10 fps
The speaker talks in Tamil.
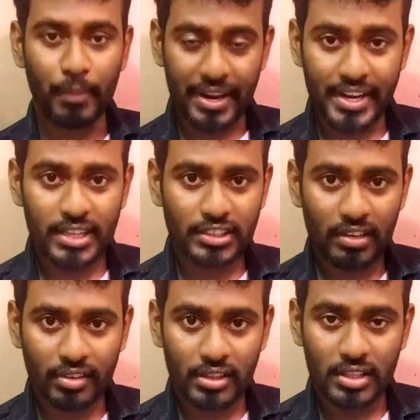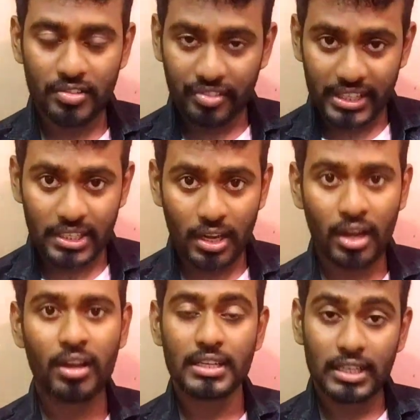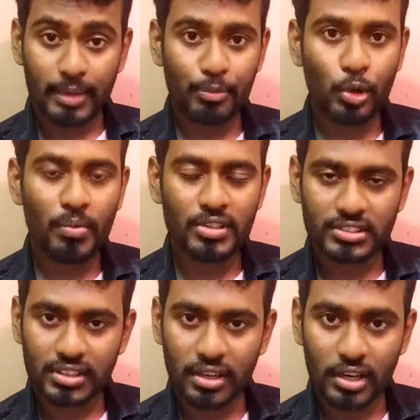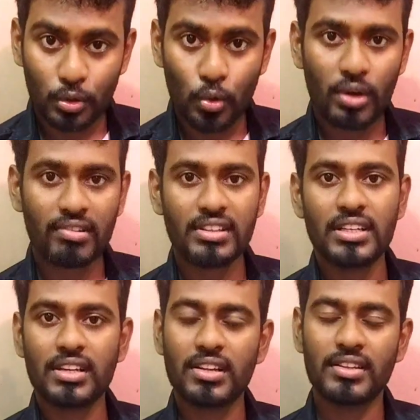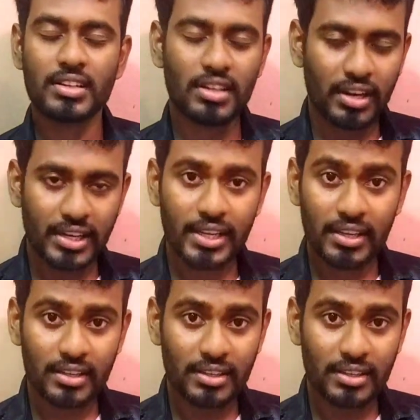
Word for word: பைனான்ஸில் வந்து ஃப்ரீயாக கிரிப்டோ பாக்ஸுக்கான கோடை வந்து எடுக்கிறதுக்கு நிறைய